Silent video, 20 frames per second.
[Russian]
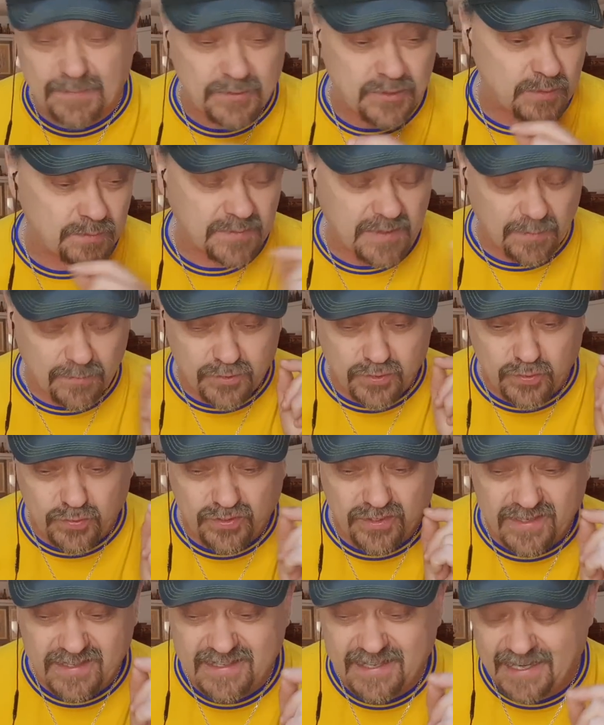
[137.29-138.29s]
Причем там еще
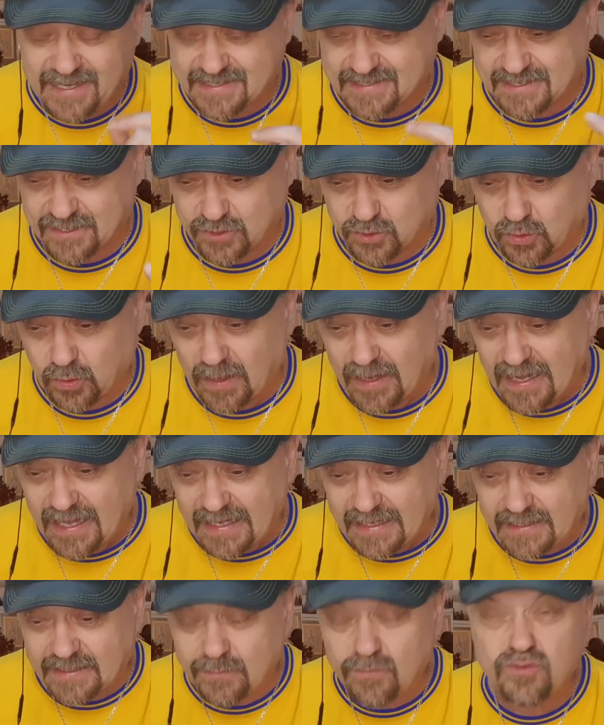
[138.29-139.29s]
очень интересно, что
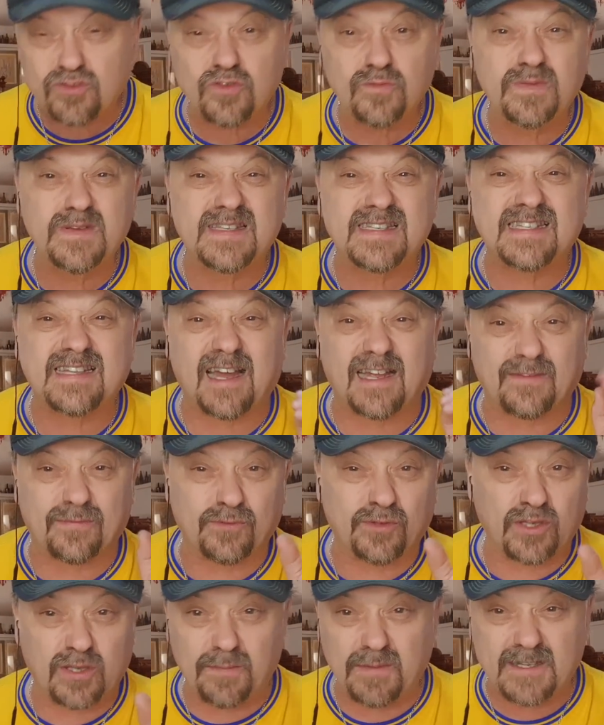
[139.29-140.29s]
для того, чтобы стать
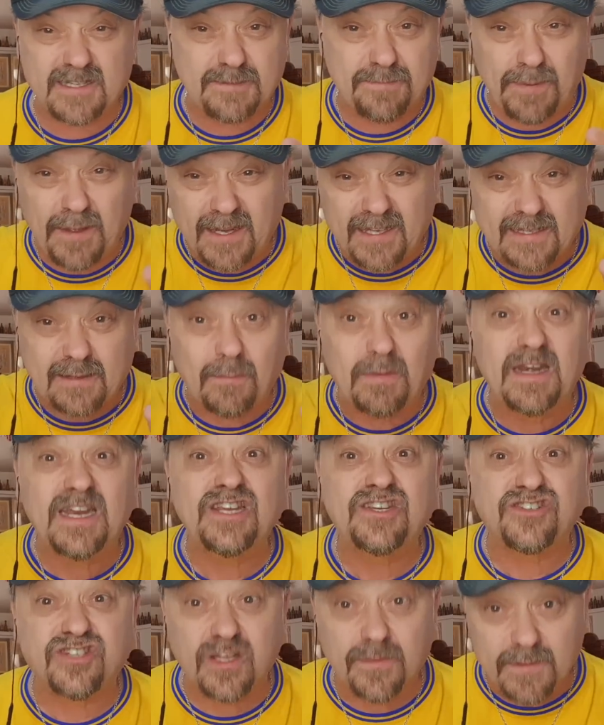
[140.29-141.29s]
вот этим экспертом,
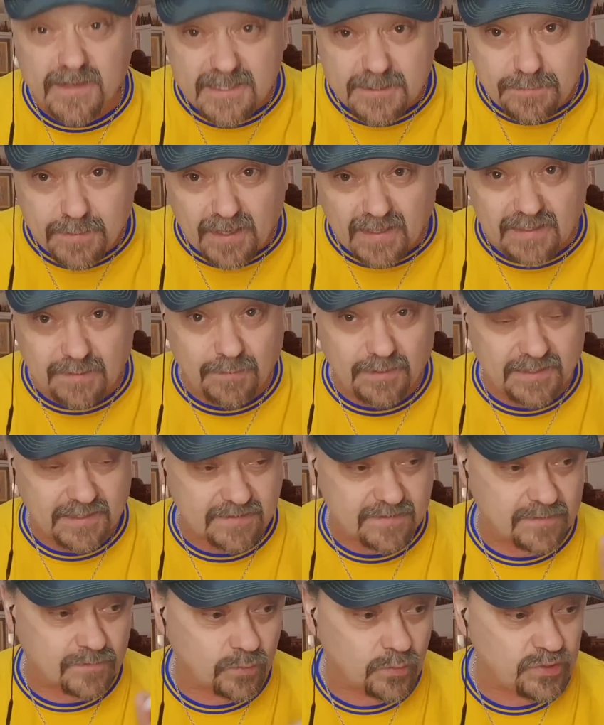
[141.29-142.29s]
личным экспертом
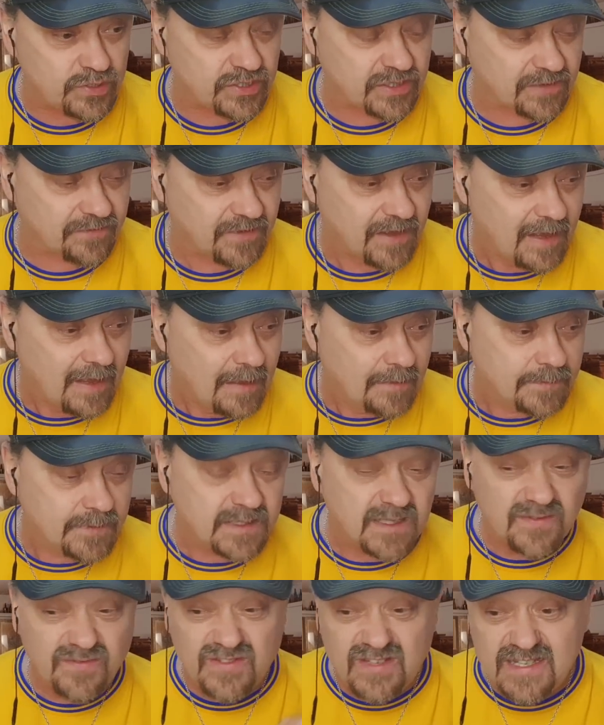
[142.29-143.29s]
этих застройщиков,
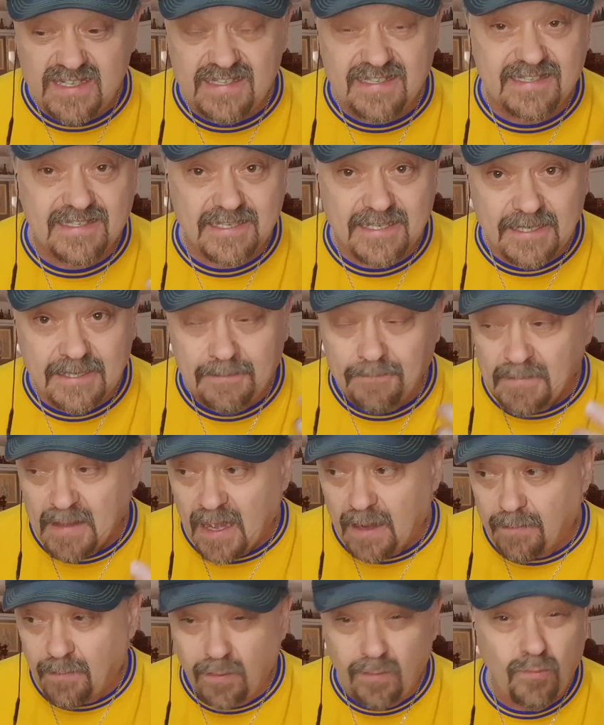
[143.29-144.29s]
надо внести,
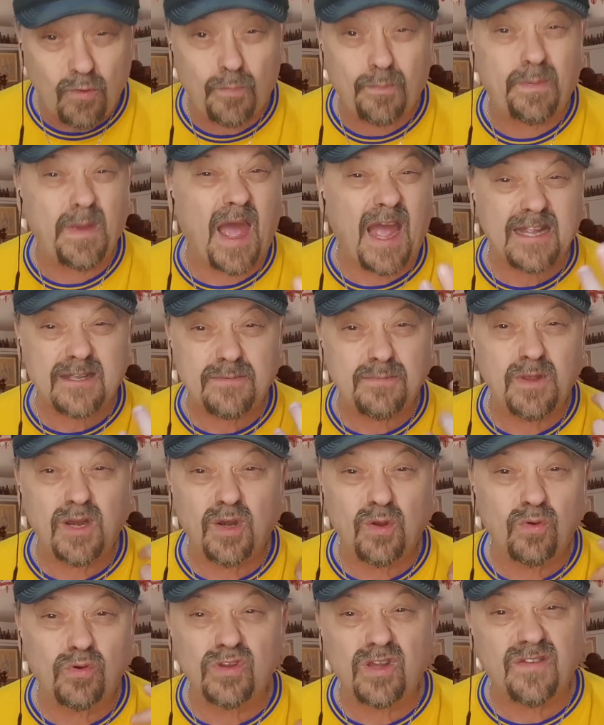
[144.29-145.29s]
по-моему, 5
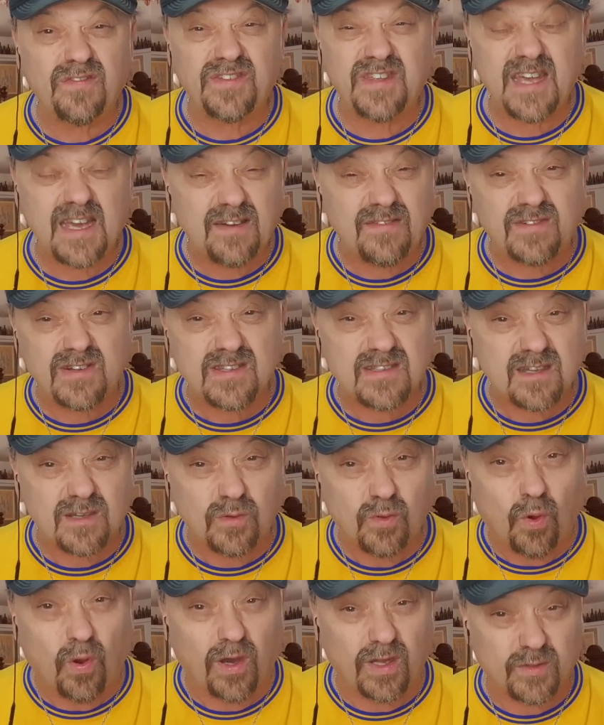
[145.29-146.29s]
миллионов евро
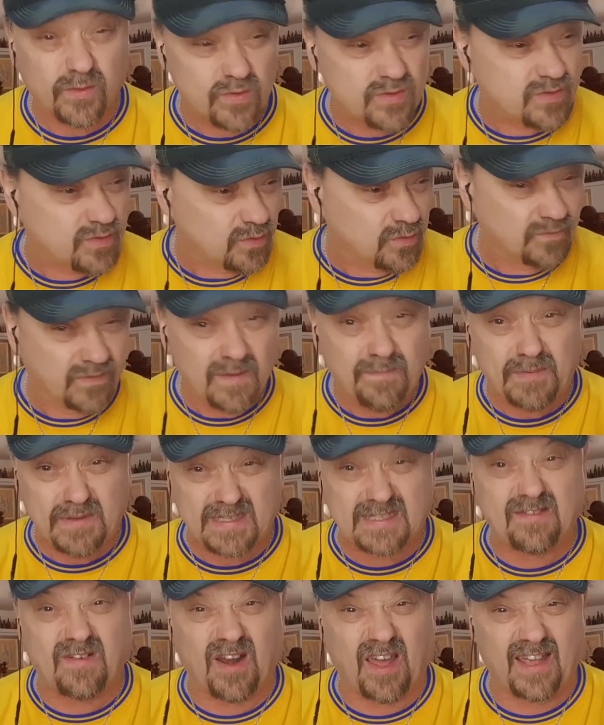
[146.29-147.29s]
залога. То есть, ну, вы
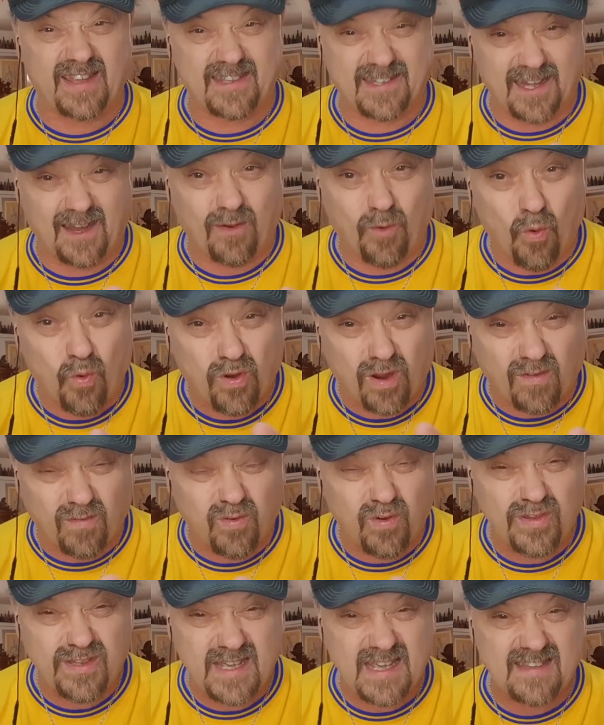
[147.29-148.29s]
представляете, да, у
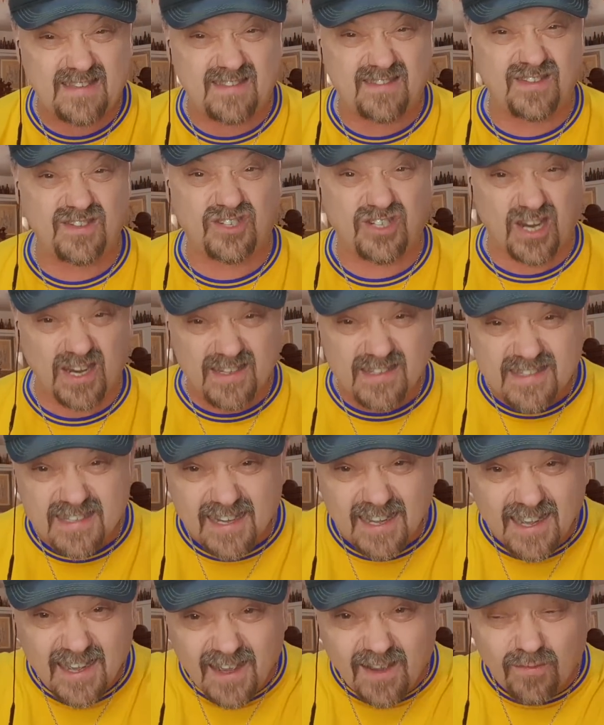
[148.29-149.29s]
кого есть
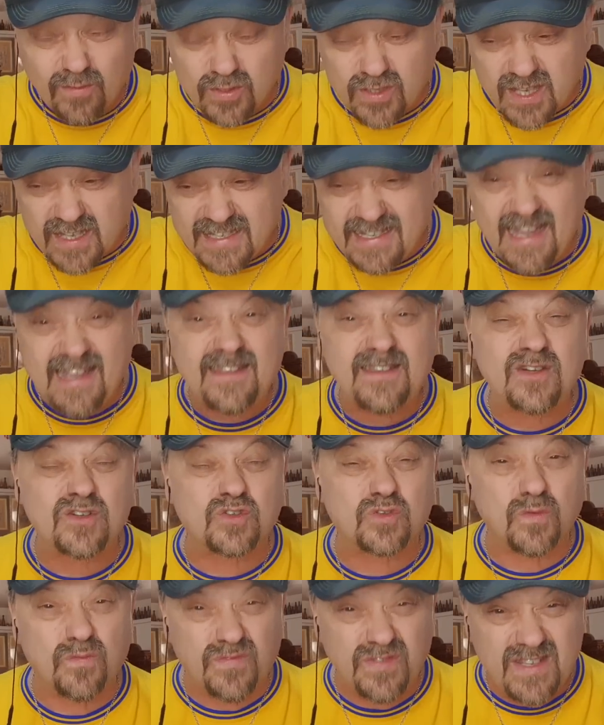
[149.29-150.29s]
сейчас вот деньги,
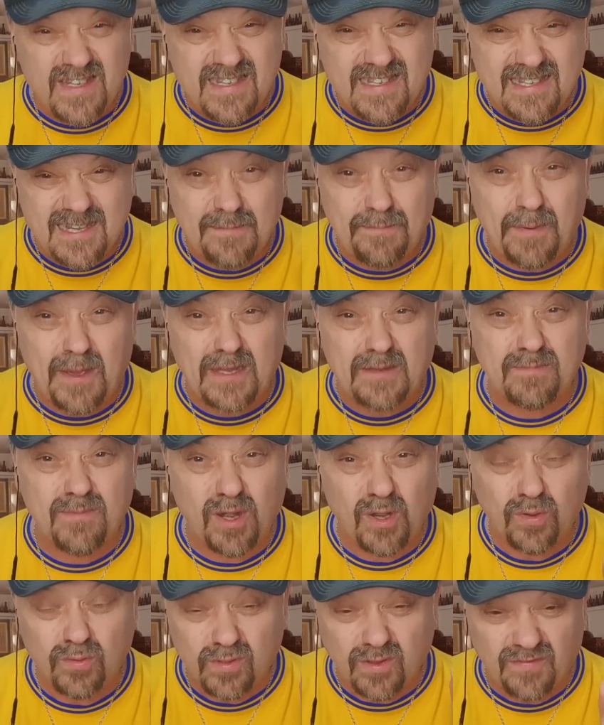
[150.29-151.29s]
чтобы внести 5
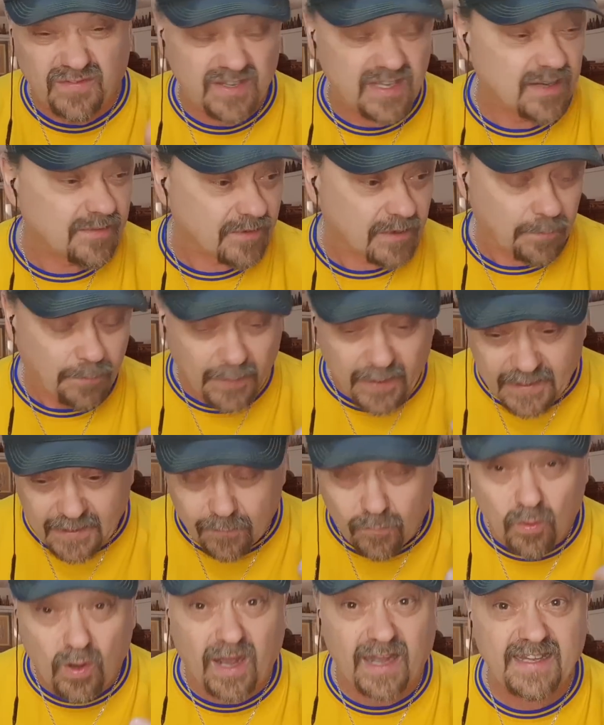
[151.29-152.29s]
миллионов евро.
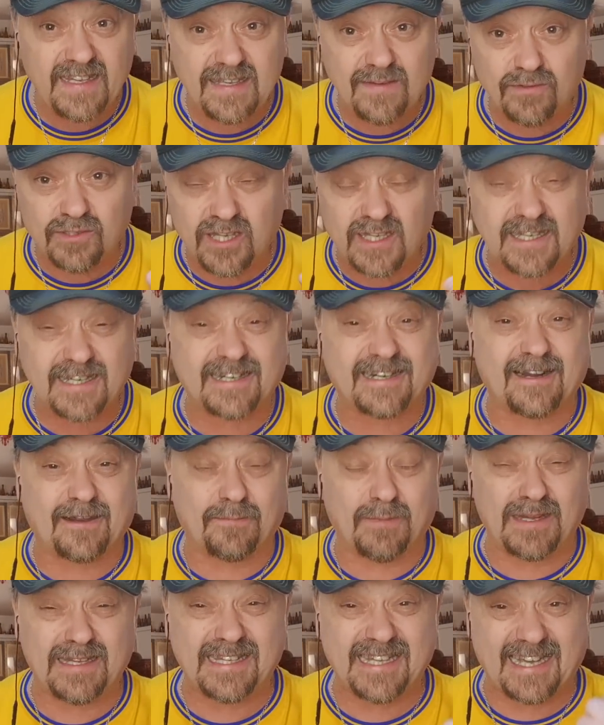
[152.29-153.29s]
Поэтому они вот эти этих
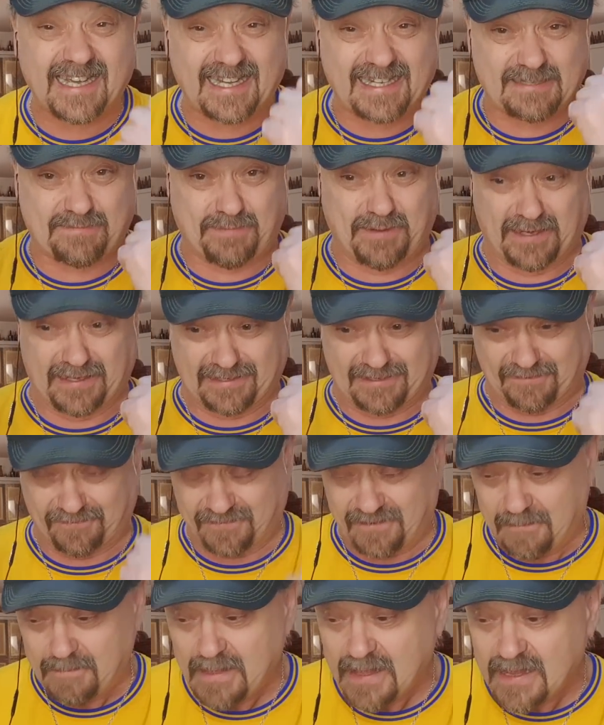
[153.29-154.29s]
карманных экспертов